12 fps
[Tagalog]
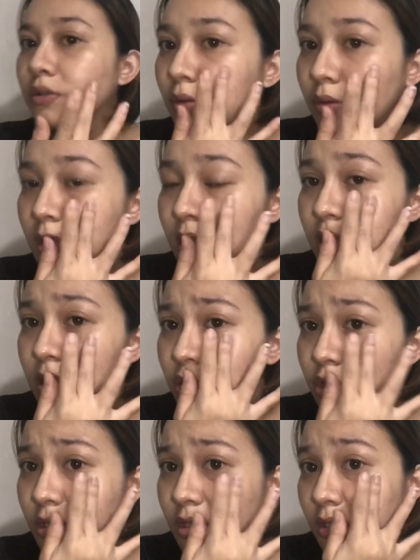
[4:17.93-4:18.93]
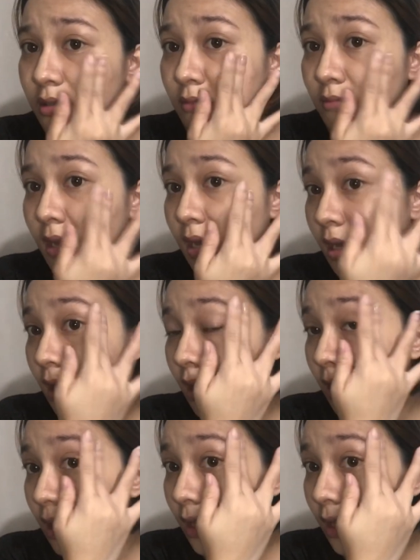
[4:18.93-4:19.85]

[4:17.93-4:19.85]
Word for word: so, this is just my